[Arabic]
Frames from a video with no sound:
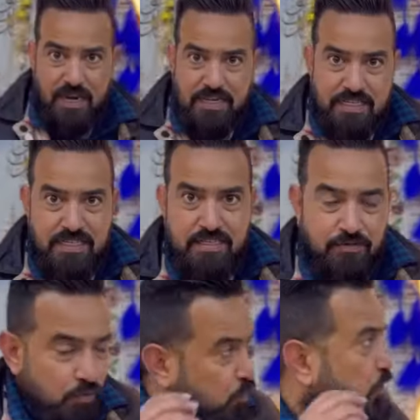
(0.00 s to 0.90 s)
فوانيس
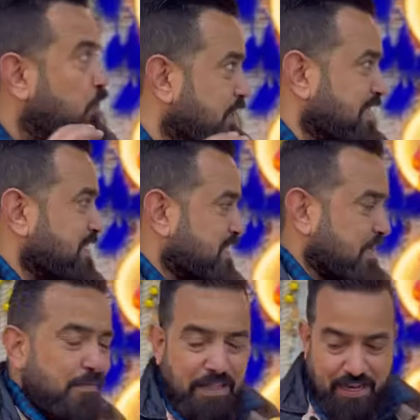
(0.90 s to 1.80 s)
وفوانيس
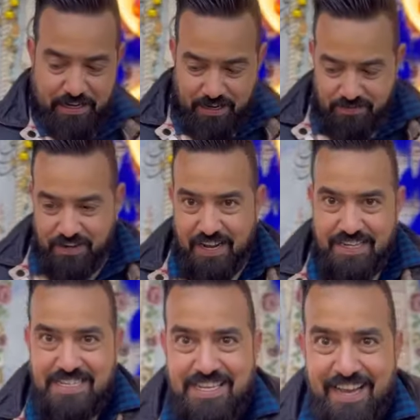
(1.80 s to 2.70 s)
رمضانيه
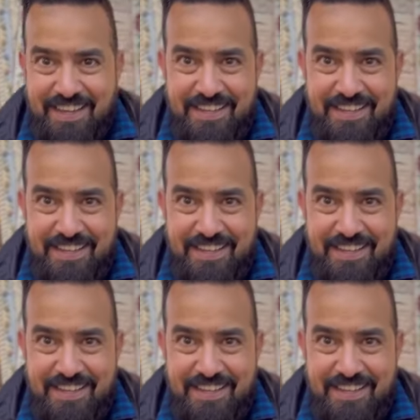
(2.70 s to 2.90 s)
الفنانيس هاي